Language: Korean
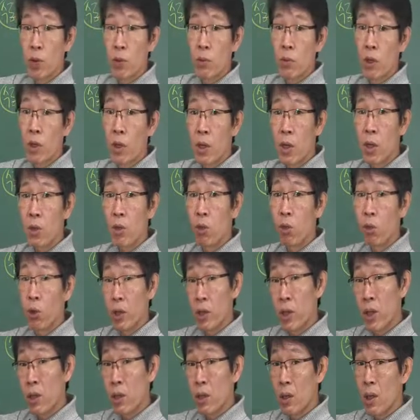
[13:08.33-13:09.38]
지금 흘러가고
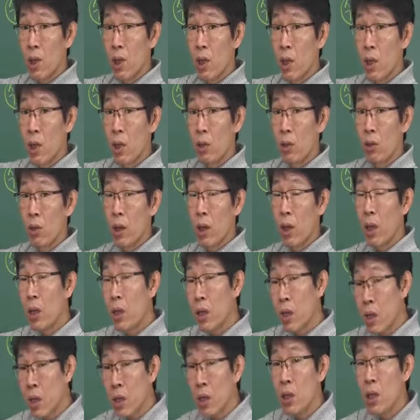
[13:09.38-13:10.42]
있다는 걸 알아야 돼.
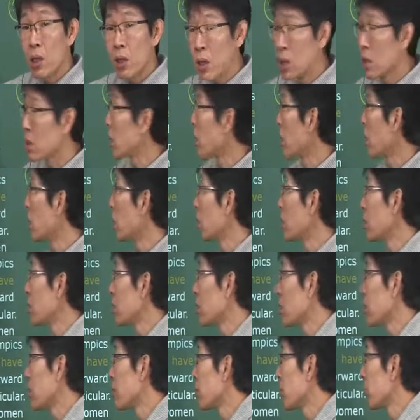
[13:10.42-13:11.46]
옛날에 그랬었다 하는
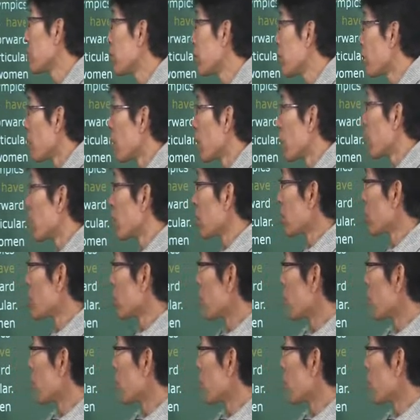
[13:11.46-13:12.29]
거. 그럼